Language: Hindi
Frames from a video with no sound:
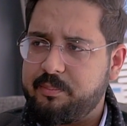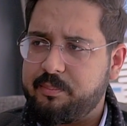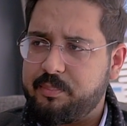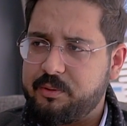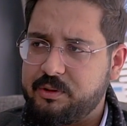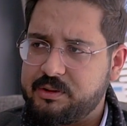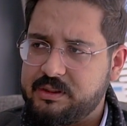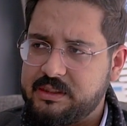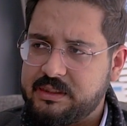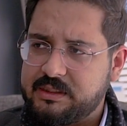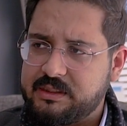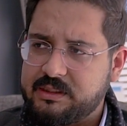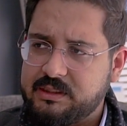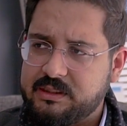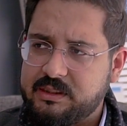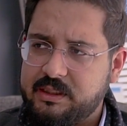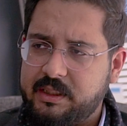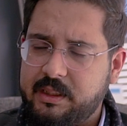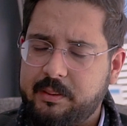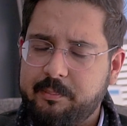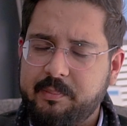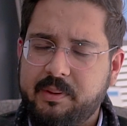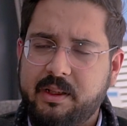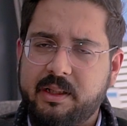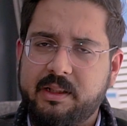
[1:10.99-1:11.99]
प्रोजेक्ट जिसे
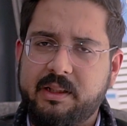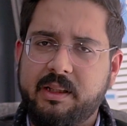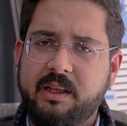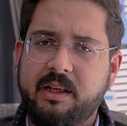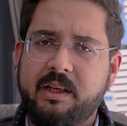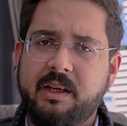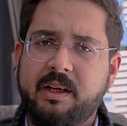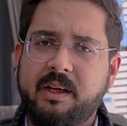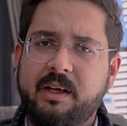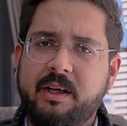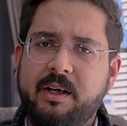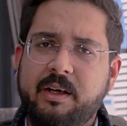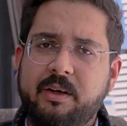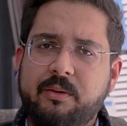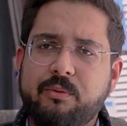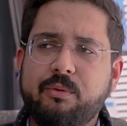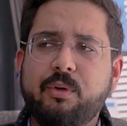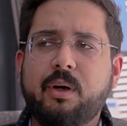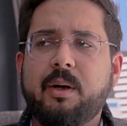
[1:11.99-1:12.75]
हम कहते हैं hmm.